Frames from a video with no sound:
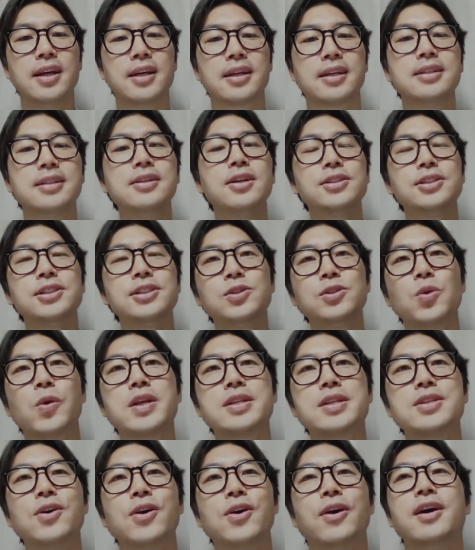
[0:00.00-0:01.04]
그것을
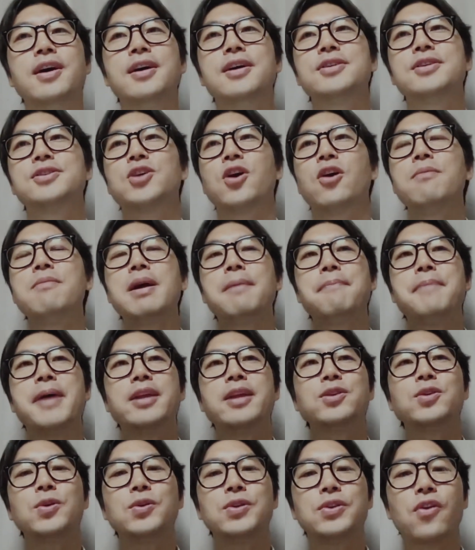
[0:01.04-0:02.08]
통해서 정말
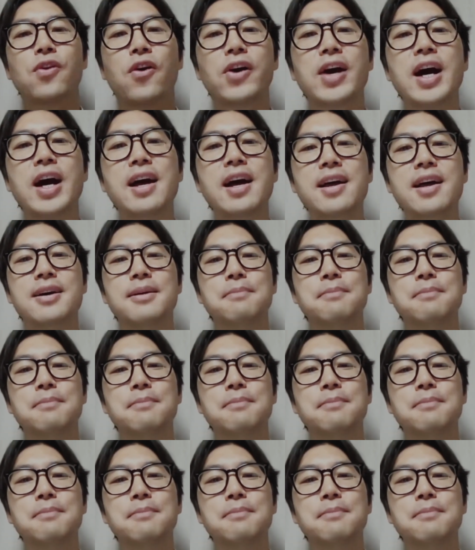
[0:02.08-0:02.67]
베드로 너가